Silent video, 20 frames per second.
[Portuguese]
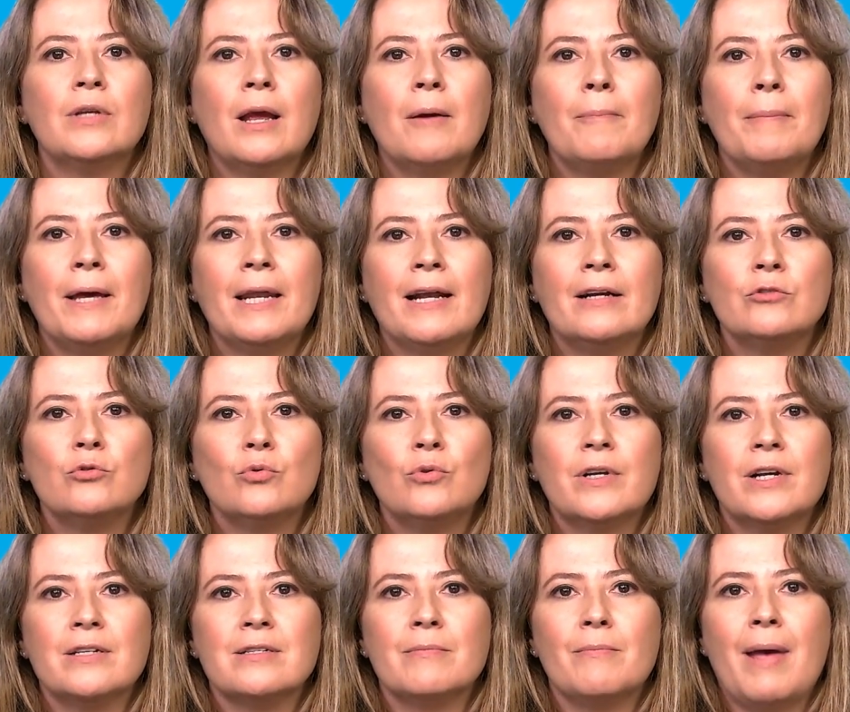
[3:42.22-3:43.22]

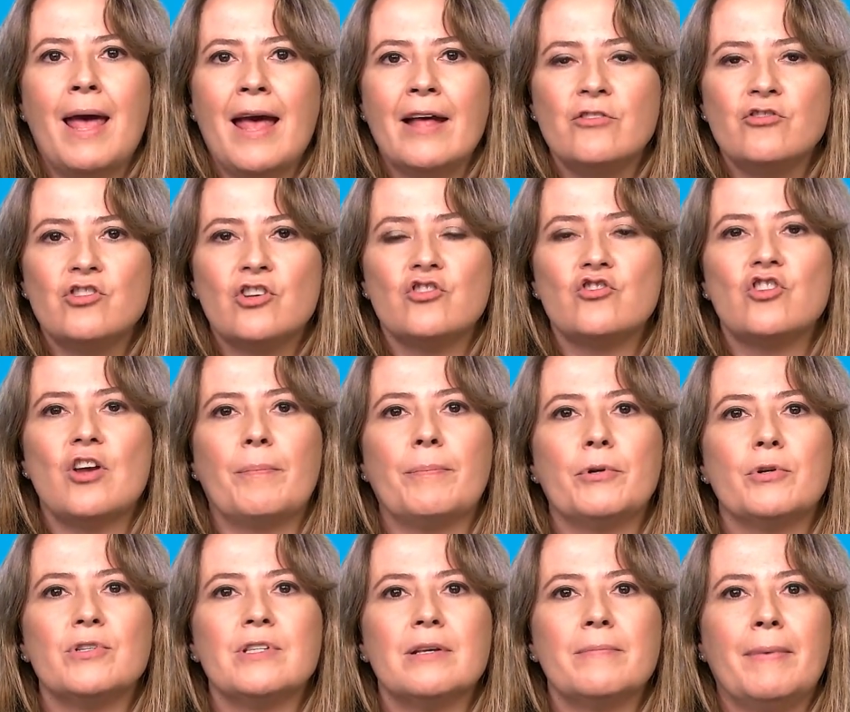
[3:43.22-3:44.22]
temperaturas médias de
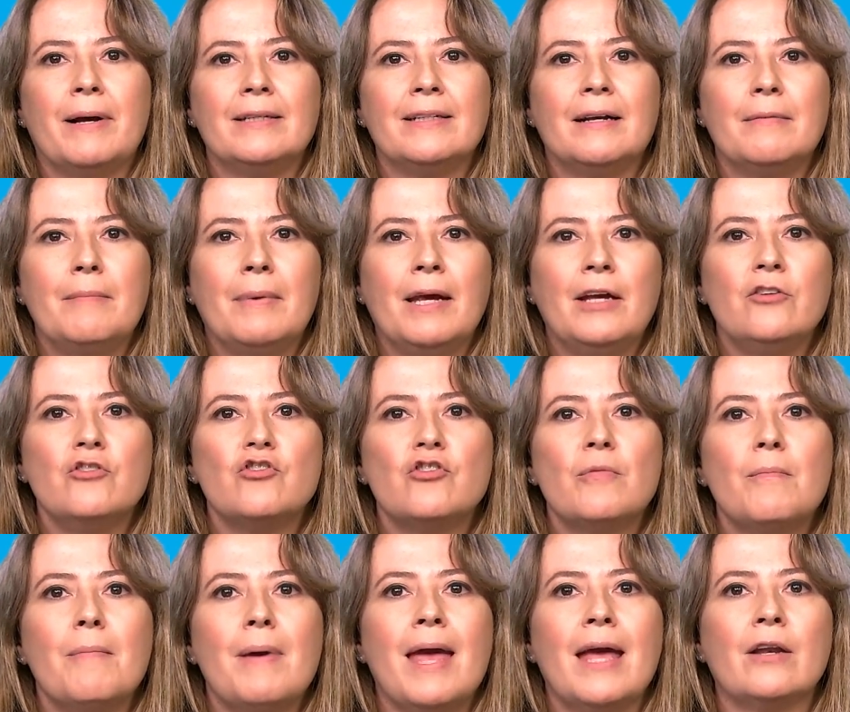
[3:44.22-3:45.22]

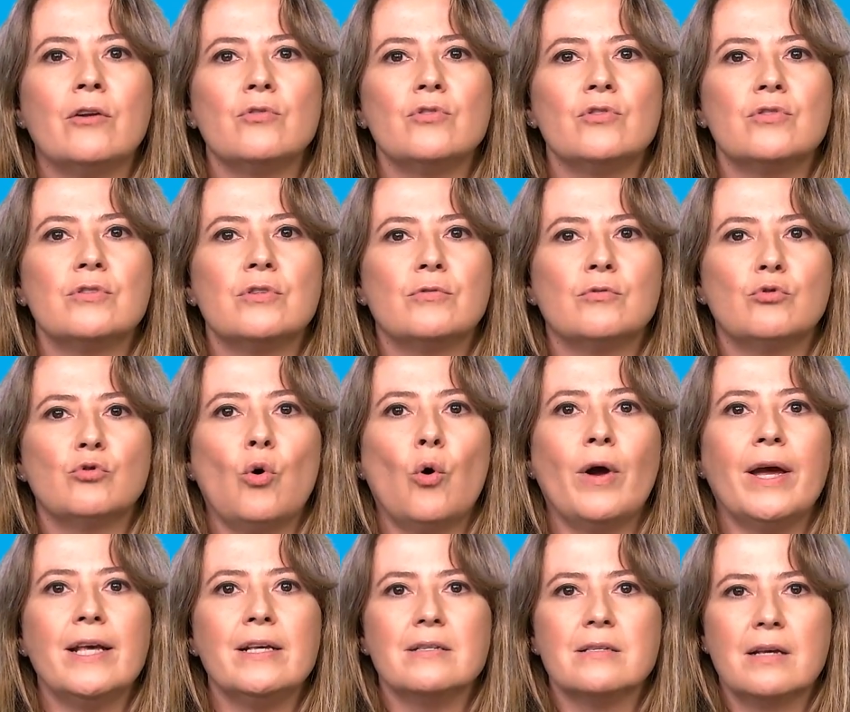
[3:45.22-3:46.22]
aproximadamente menos
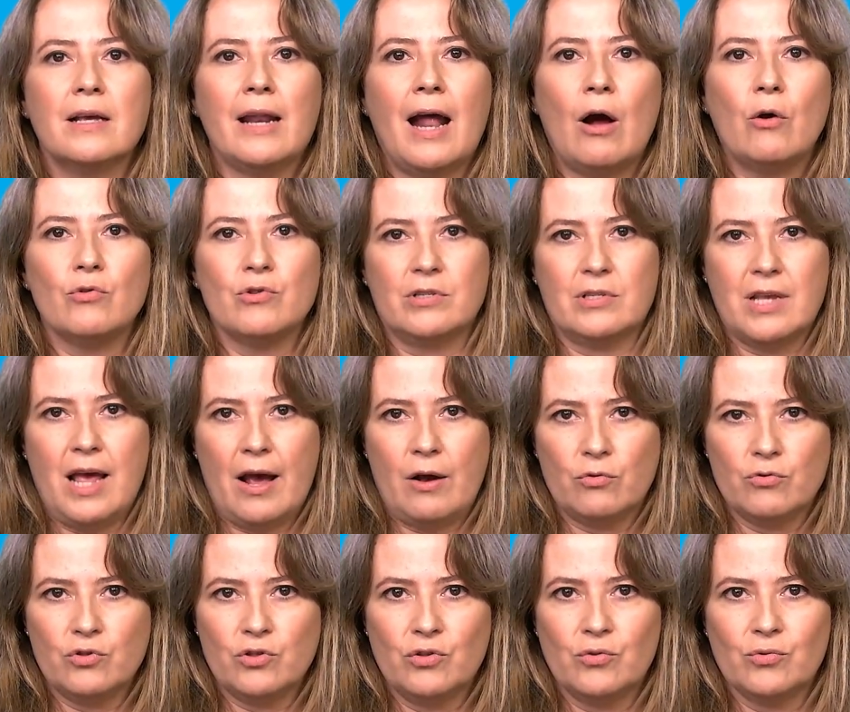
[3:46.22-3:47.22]
2 graus
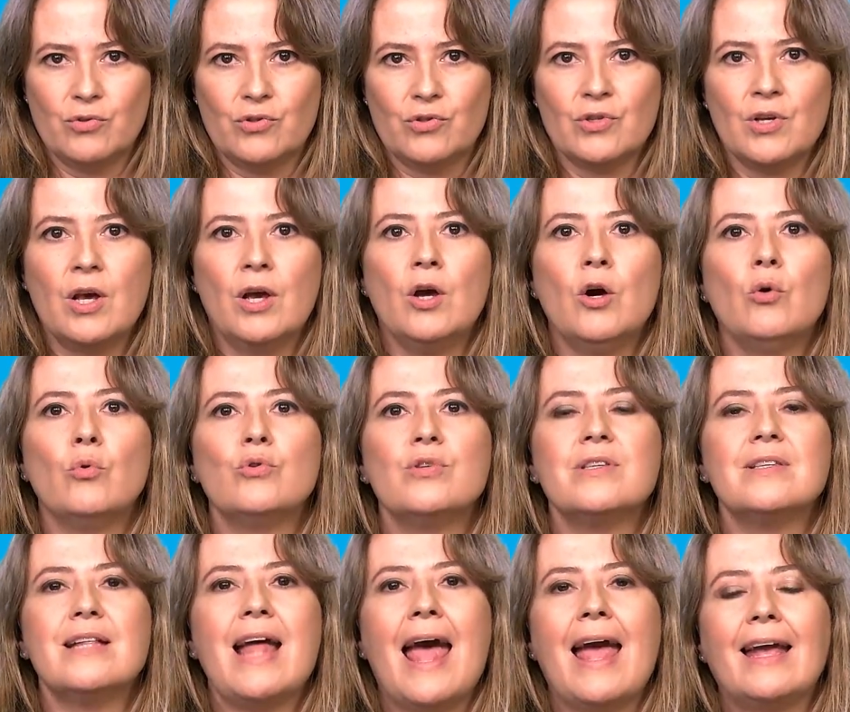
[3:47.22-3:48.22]
Celsius,
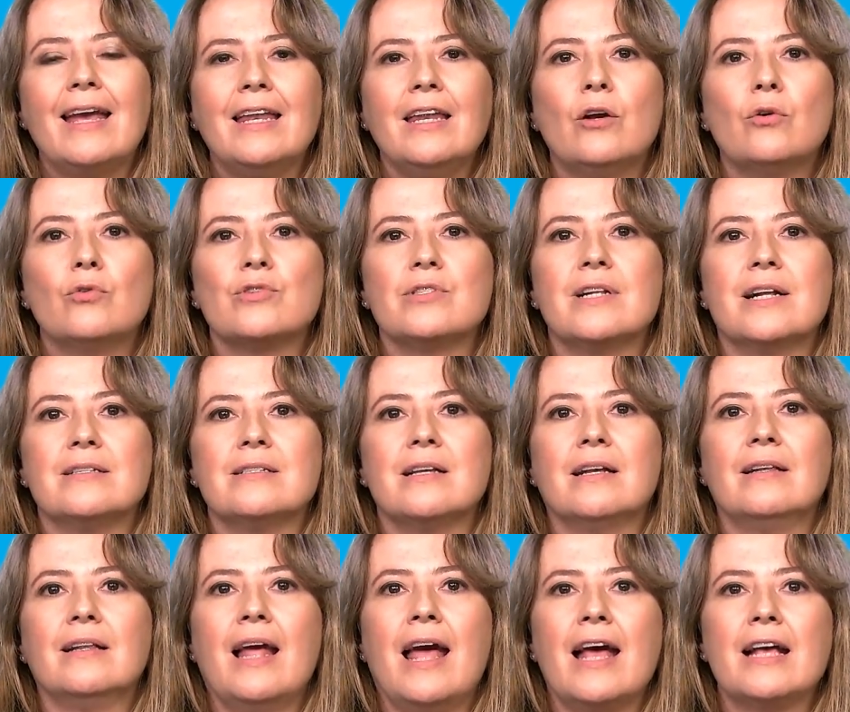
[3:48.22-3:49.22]
os técnicos da
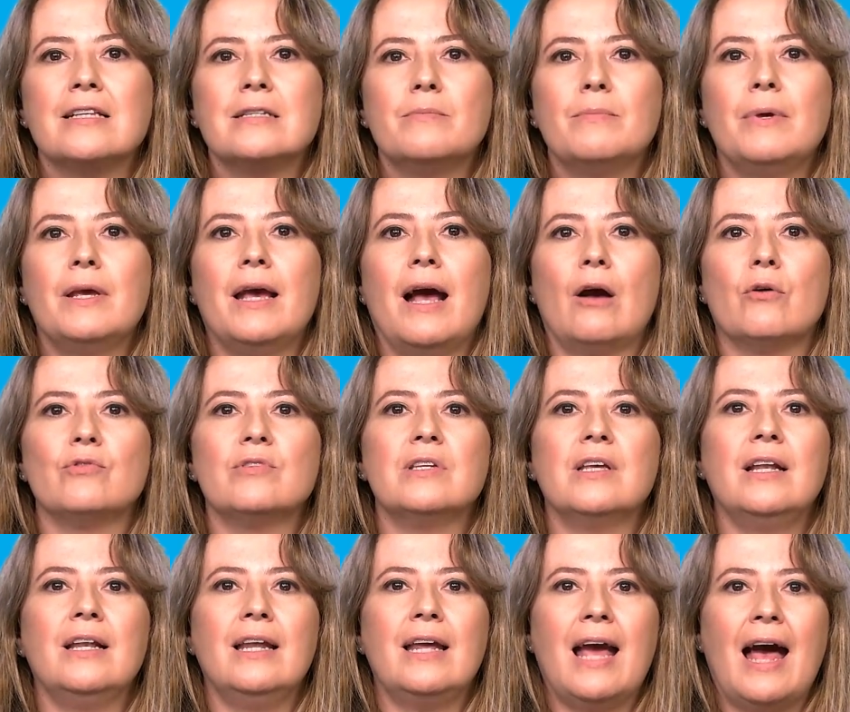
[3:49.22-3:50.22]
CETESB
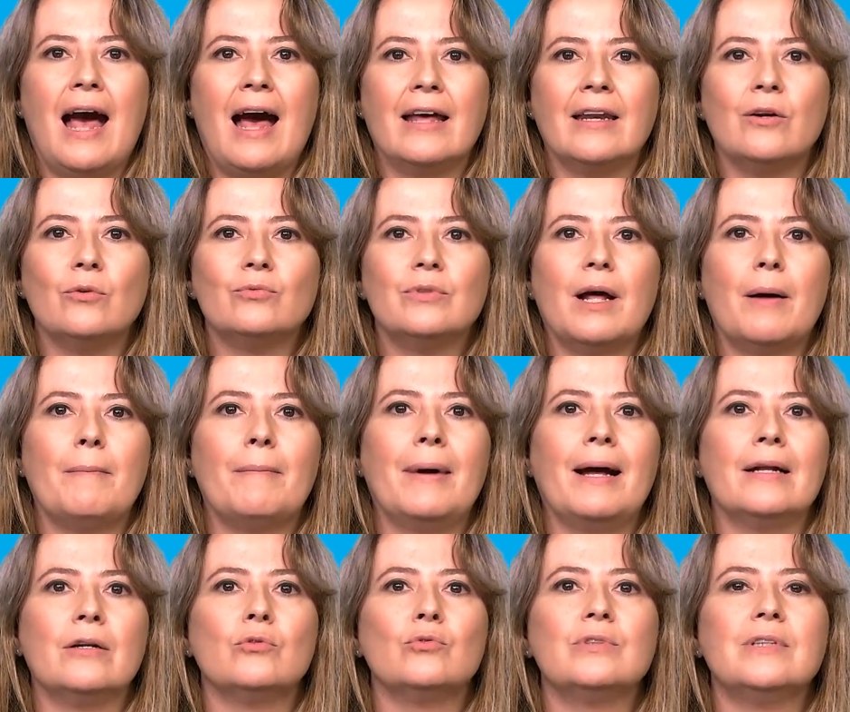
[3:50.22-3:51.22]
auxiliaram na
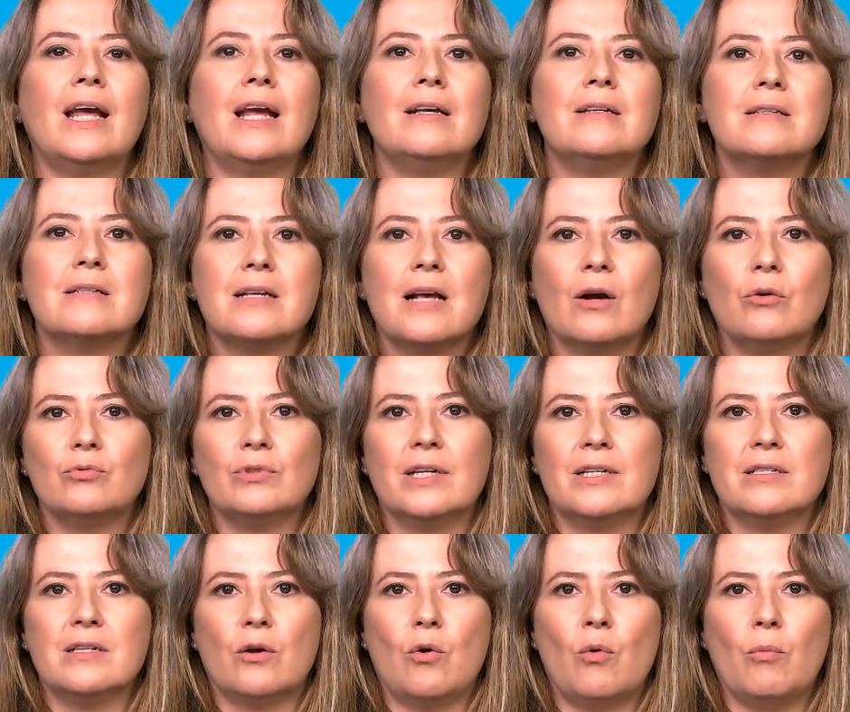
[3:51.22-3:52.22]
manutenção
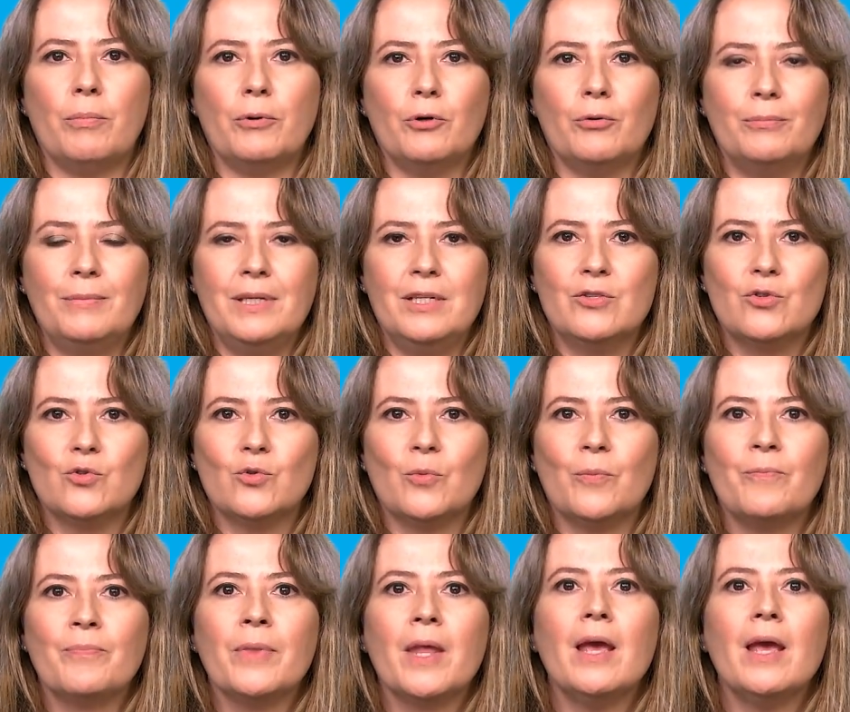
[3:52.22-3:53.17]
desse compromisso